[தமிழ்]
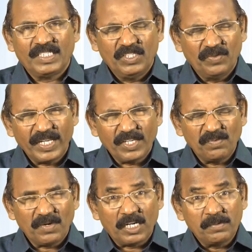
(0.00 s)

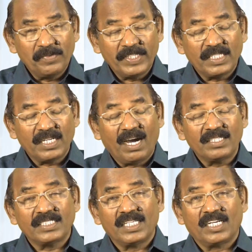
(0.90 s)
இதுவரைக்கும் அனுபவித்திராத
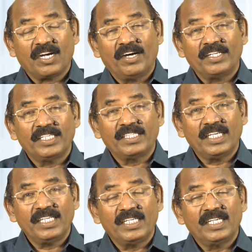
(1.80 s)
சில
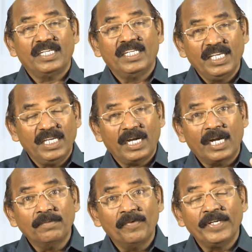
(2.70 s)
காரியத்தை நீ
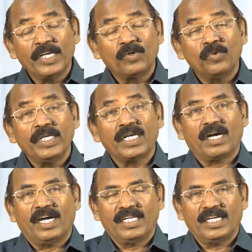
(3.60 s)
அனுபவிக்கக்கூடிய
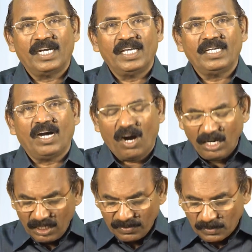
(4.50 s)
காரியங்களை
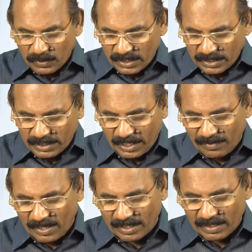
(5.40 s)
ஆண்டவர் உனக்கு
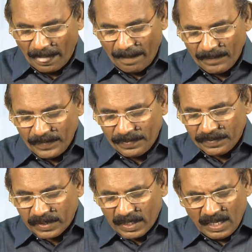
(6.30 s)
செய்வார்
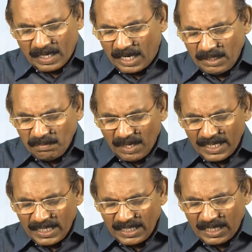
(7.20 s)

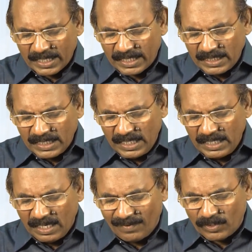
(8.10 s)
கண்மலையின் அறங்கள்
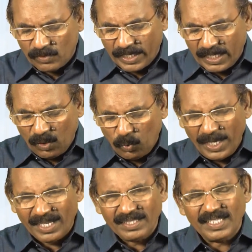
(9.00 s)
அவனுடைய
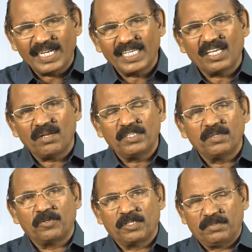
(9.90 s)
உயர்ந்த அடைக்கலம் என்று
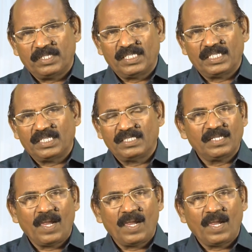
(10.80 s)
போடப்பட்டிருக்கிறது